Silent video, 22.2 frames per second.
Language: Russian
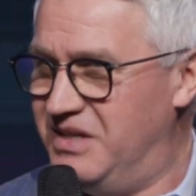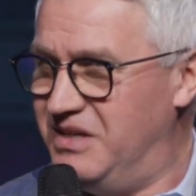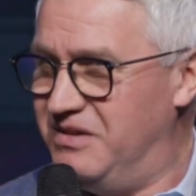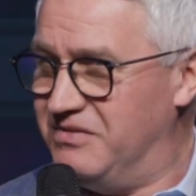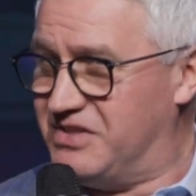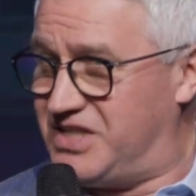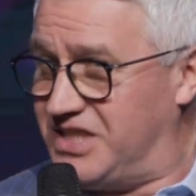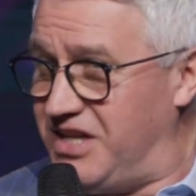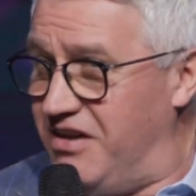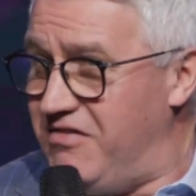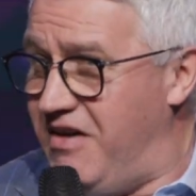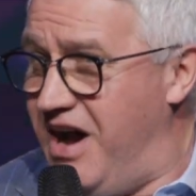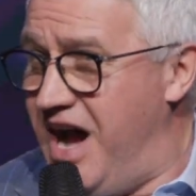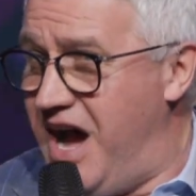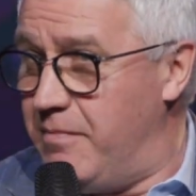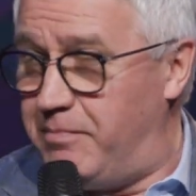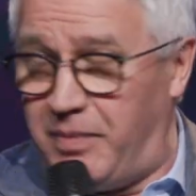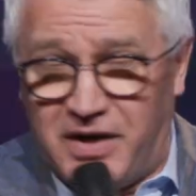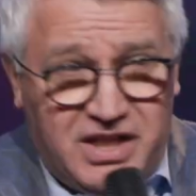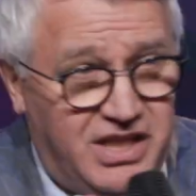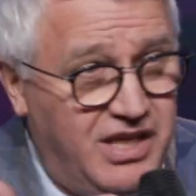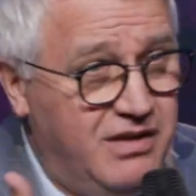Вставай,
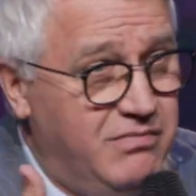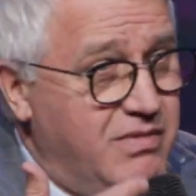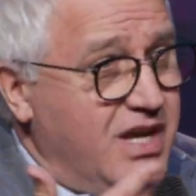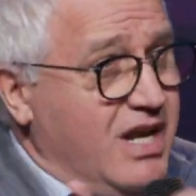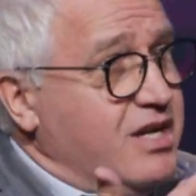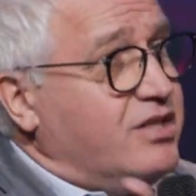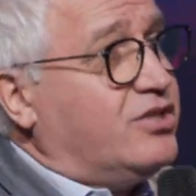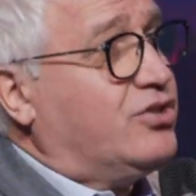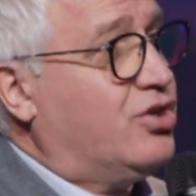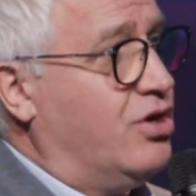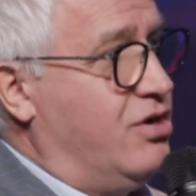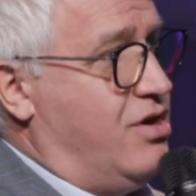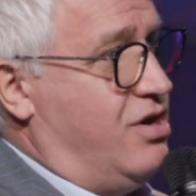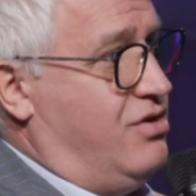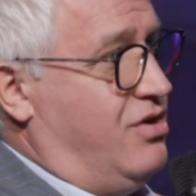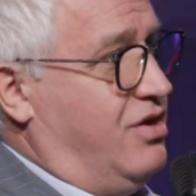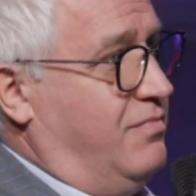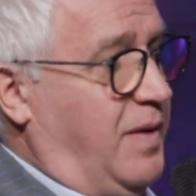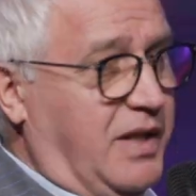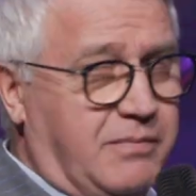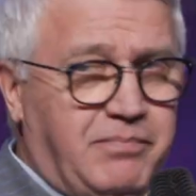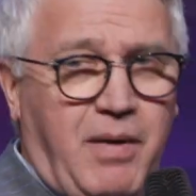подними
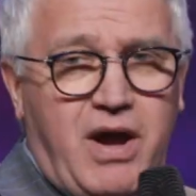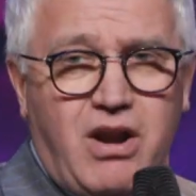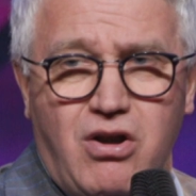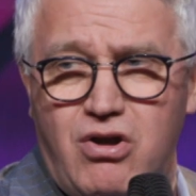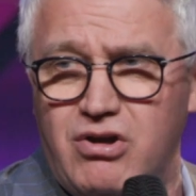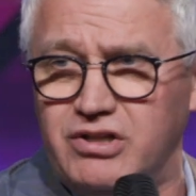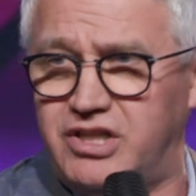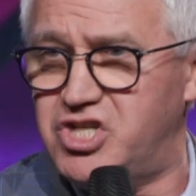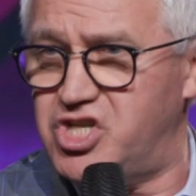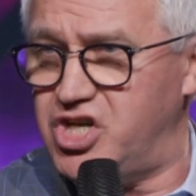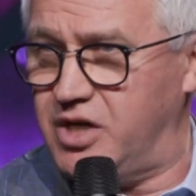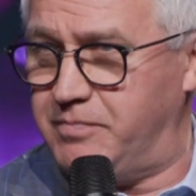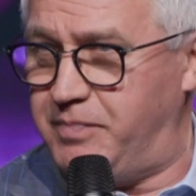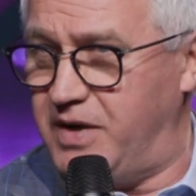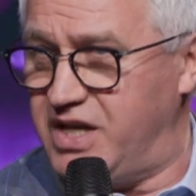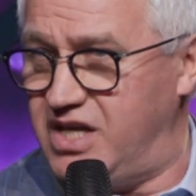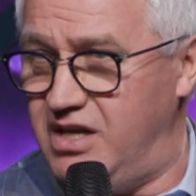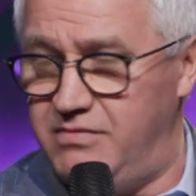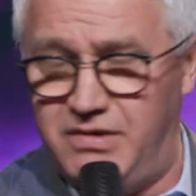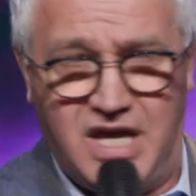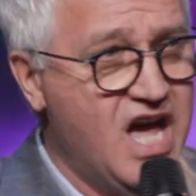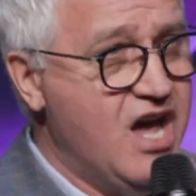лицо, подбородочек
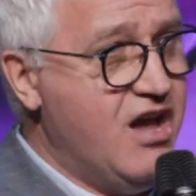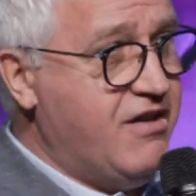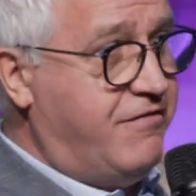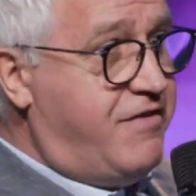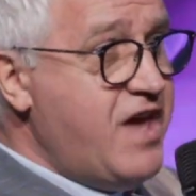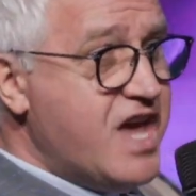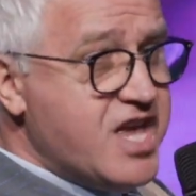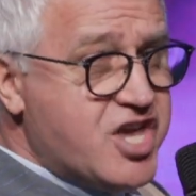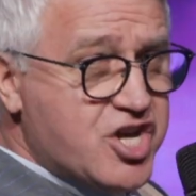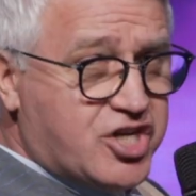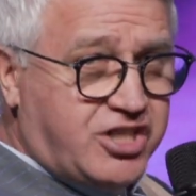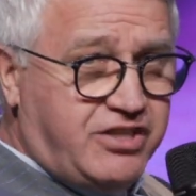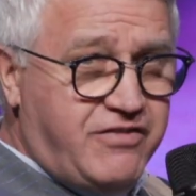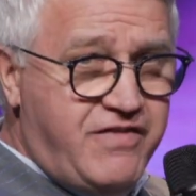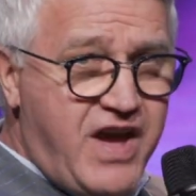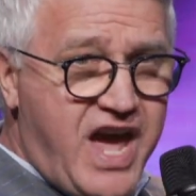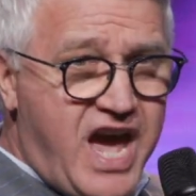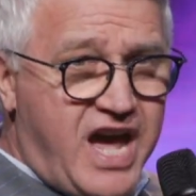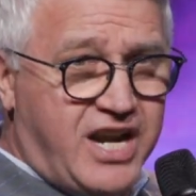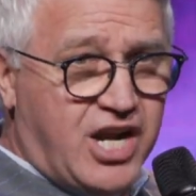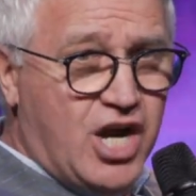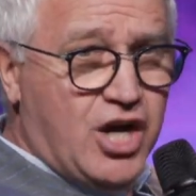подними. Видишь
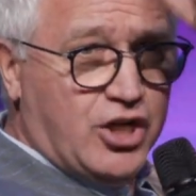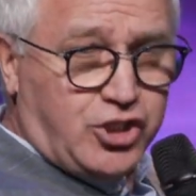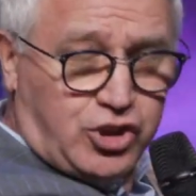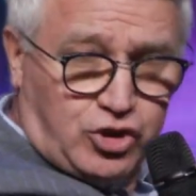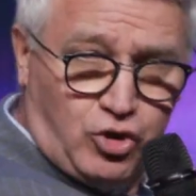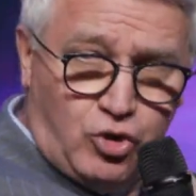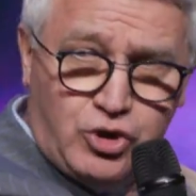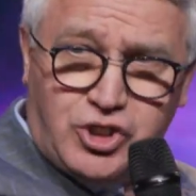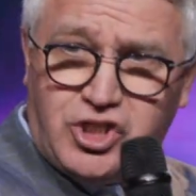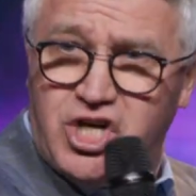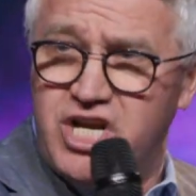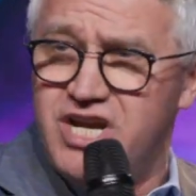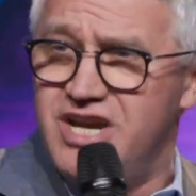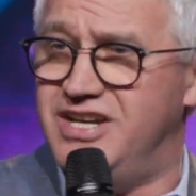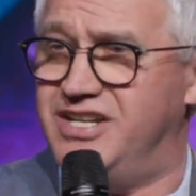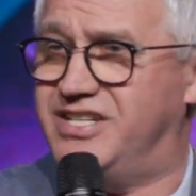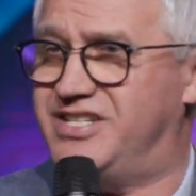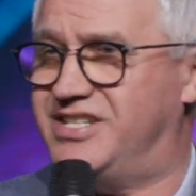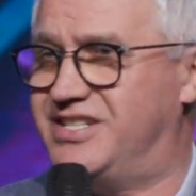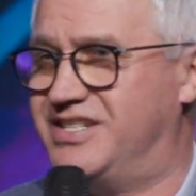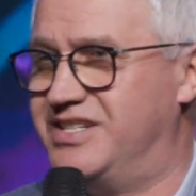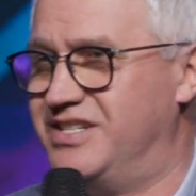дверь,
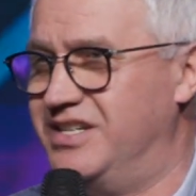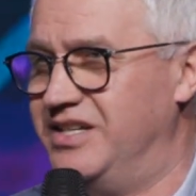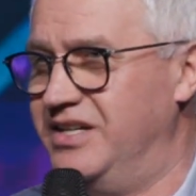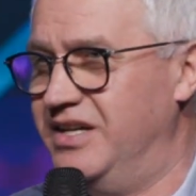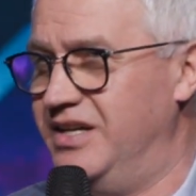стучись.